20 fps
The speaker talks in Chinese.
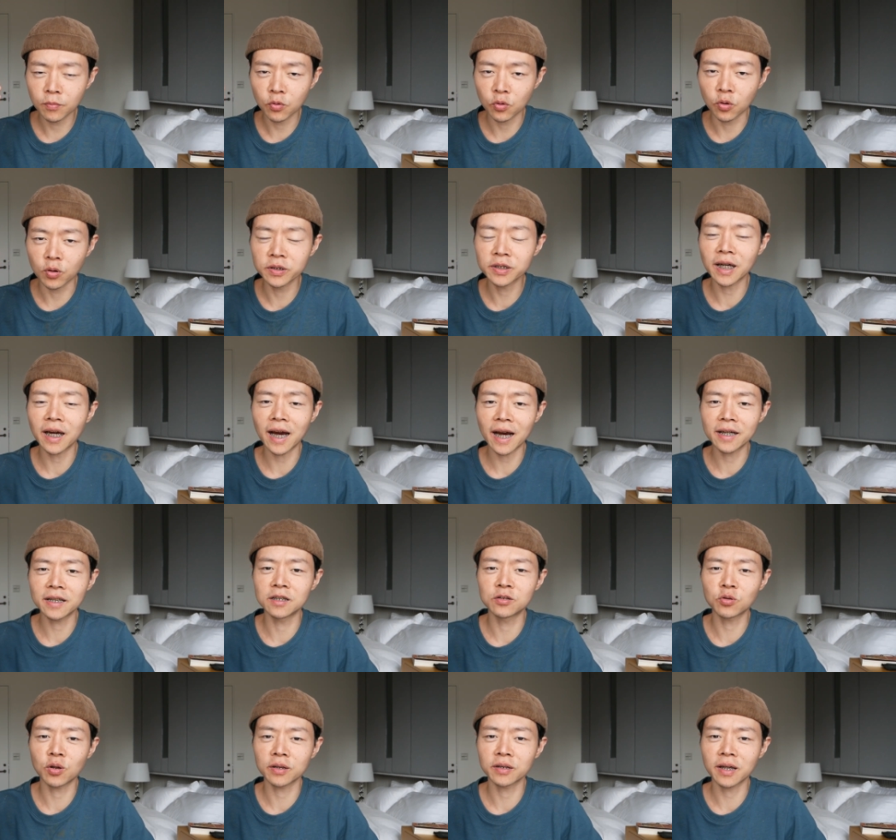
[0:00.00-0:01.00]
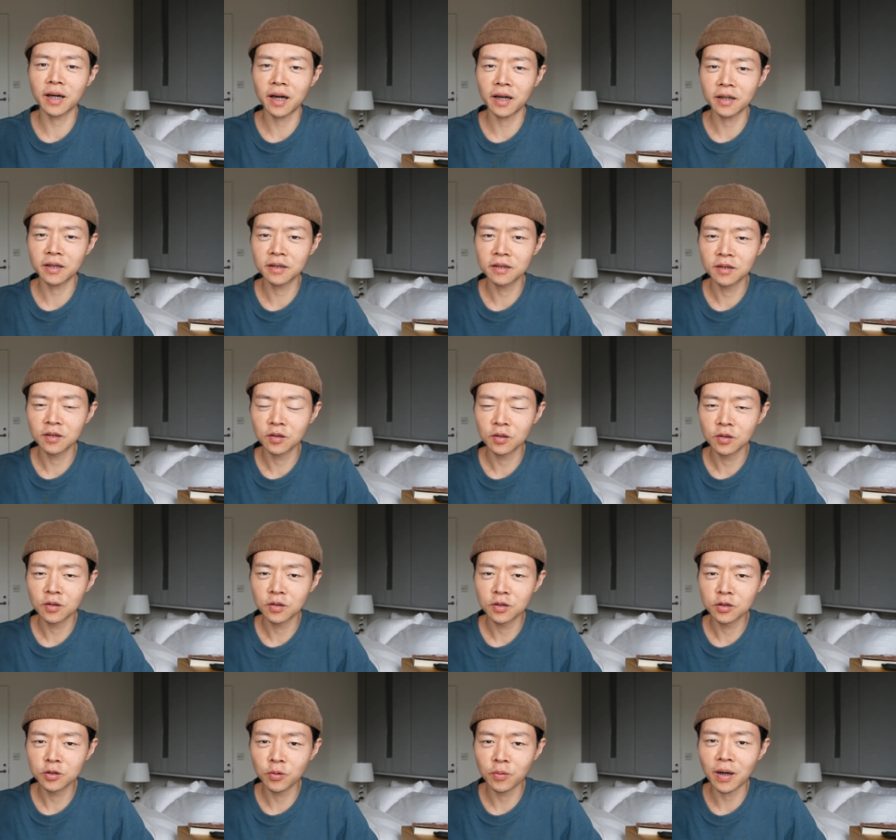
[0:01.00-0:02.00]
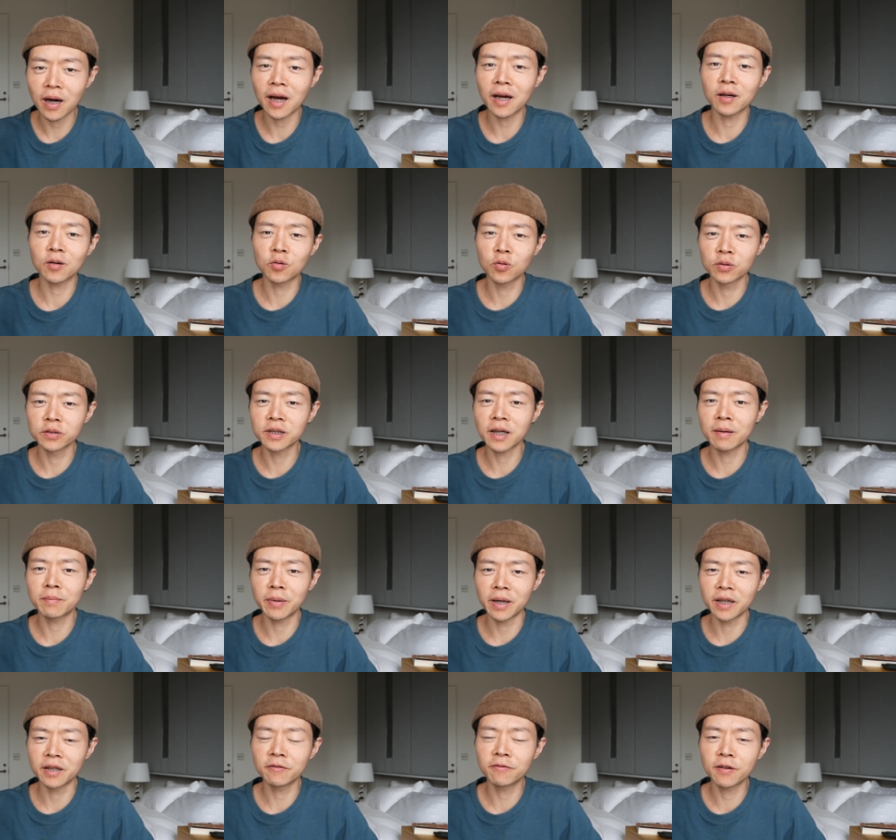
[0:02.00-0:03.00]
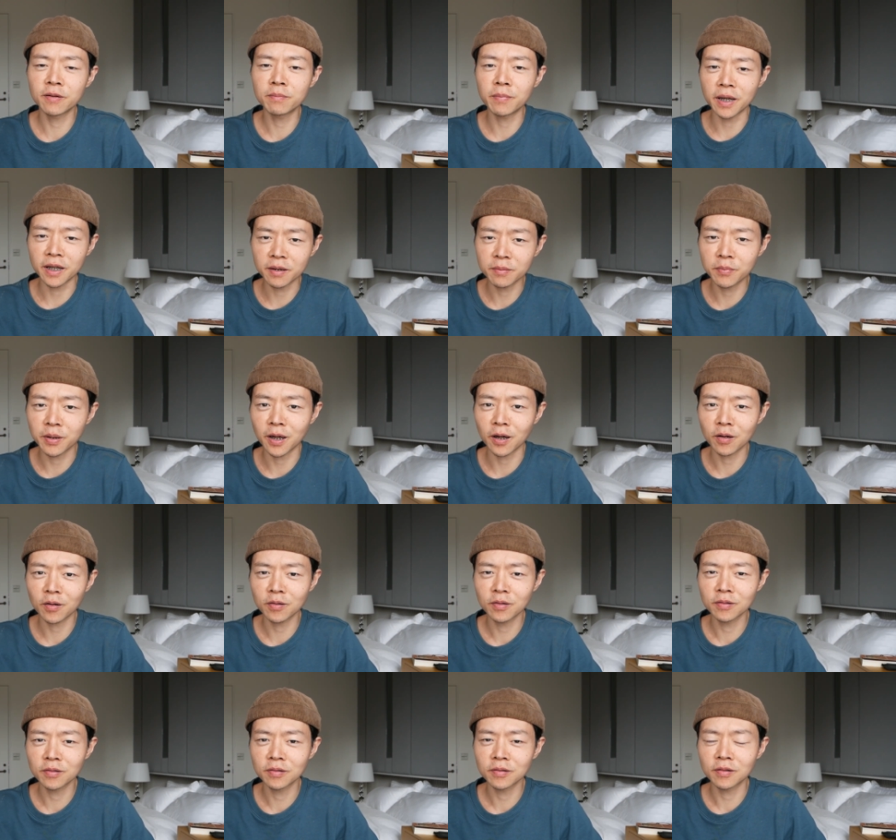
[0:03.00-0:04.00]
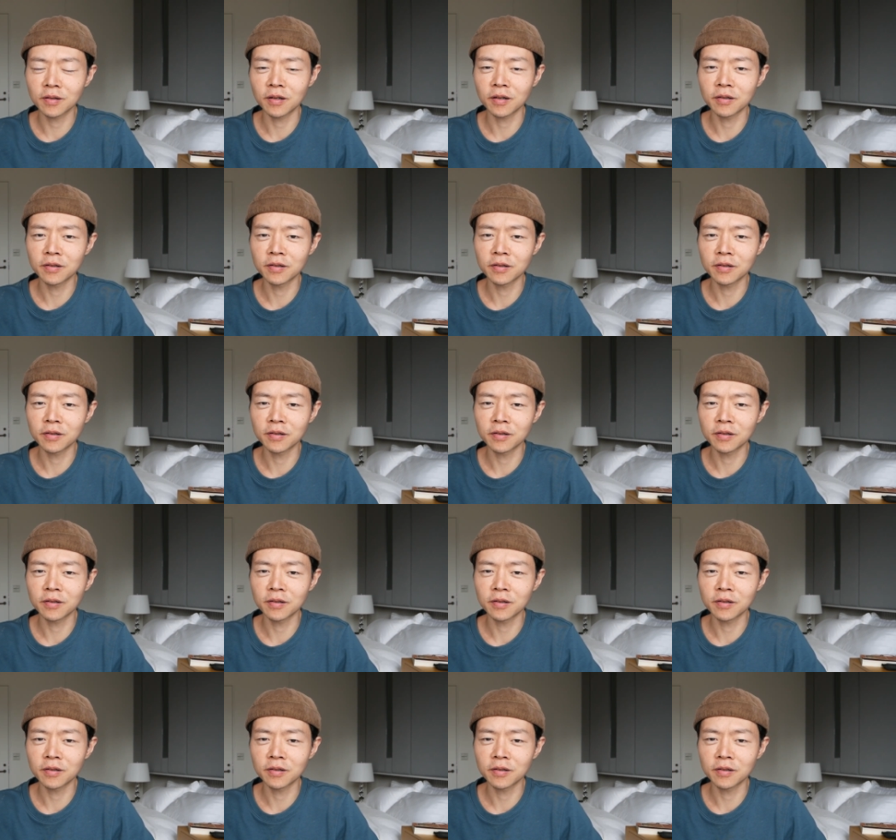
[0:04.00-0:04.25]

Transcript: 活在爱的状态，用爱活在每一分每一秒，哦，